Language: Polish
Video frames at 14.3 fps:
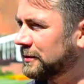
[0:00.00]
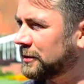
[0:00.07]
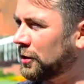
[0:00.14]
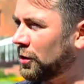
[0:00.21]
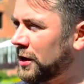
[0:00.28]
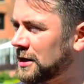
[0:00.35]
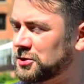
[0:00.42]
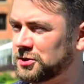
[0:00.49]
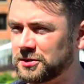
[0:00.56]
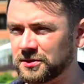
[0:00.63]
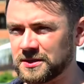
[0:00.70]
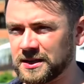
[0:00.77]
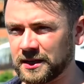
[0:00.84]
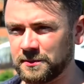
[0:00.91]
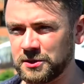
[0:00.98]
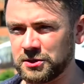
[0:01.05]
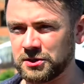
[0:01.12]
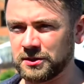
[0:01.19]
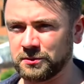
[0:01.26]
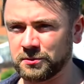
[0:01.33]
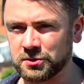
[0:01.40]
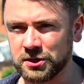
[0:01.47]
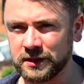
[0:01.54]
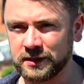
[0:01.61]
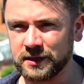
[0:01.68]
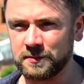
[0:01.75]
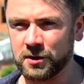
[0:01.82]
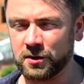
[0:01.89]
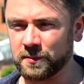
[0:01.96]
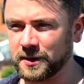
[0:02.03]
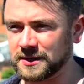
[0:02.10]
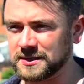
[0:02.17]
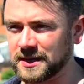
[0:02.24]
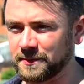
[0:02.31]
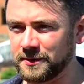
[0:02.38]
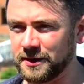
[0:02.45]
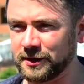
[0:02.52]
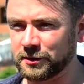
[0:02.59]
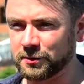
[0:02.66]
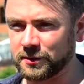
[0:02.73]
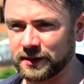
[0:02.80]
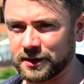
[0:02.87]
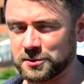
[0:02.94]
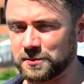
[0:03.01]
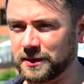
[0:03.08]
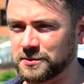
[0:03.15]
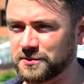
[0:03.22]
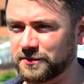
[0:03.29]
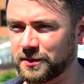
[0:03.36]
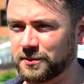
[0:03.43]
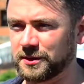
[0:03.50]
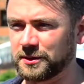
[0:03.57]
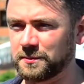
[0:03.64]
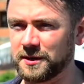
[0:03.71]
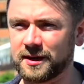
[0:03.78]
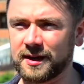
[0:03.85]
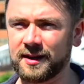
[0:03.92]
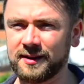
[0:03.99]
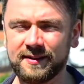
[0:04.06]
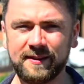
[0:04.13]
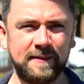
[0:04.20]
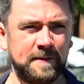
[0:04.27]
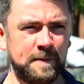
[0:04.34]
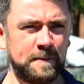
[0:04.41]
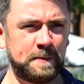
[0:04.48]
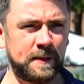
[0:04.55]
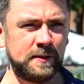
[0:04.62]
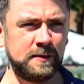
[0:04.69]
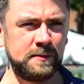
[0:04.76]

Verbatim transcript: kojarzyć to z jakimiś już innymi obrazami które też mają swoją rytmikę. No